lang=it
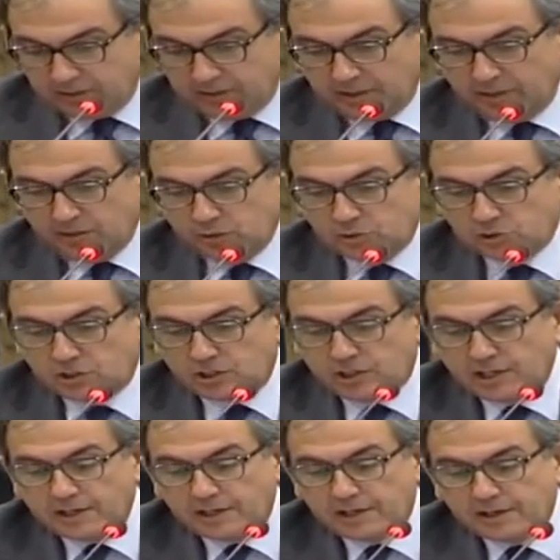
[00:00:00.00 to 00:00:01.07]
Le
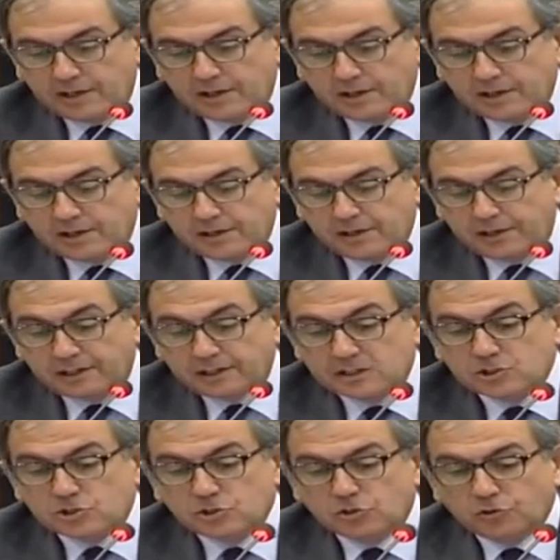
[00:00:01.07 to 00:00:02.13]
nostre eh,
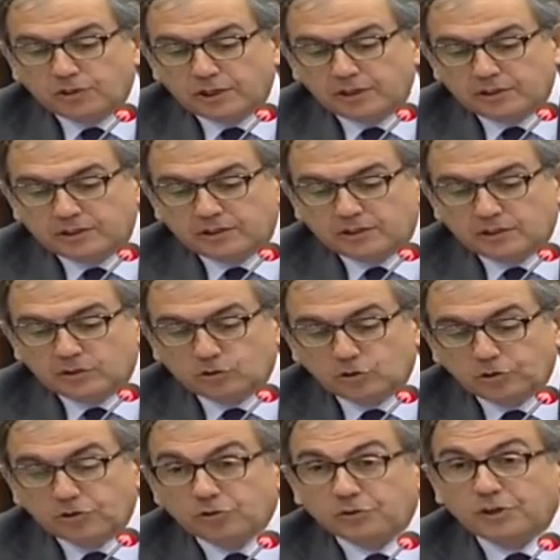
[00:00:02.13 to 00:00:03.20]
redazioni nel
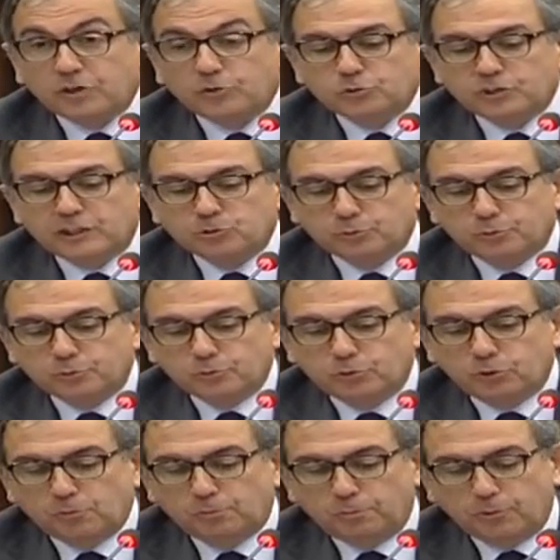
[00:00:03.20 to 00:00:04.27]
territorio hanno raccontato
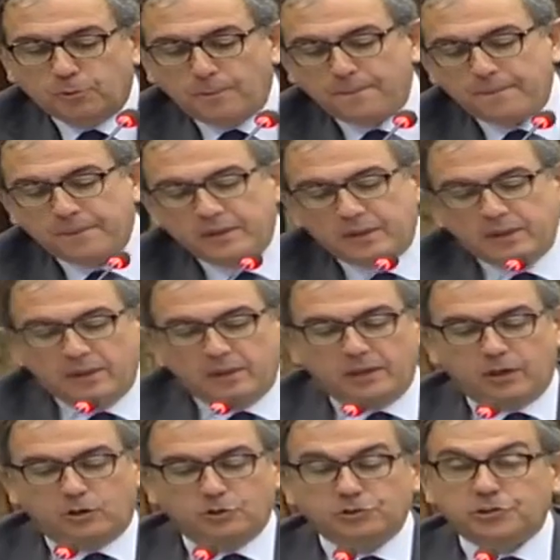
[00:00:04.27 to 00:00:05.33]
purtroppo
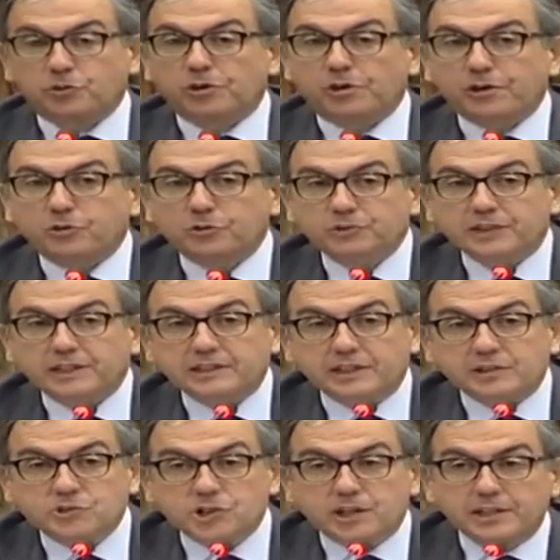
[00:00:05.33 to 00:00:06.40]
e continuano a raccontare
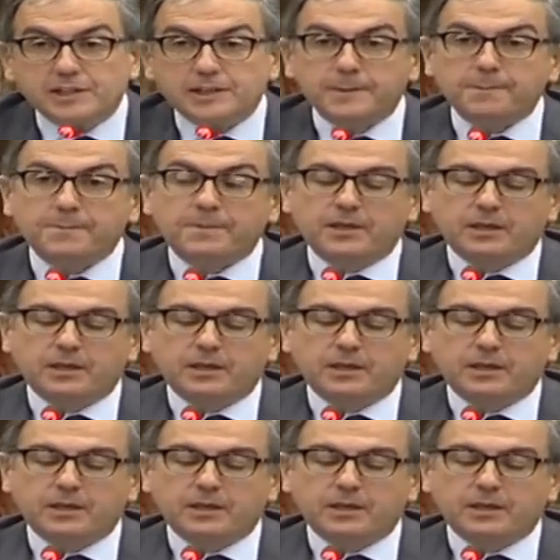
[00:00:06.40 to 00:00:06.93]
tragedie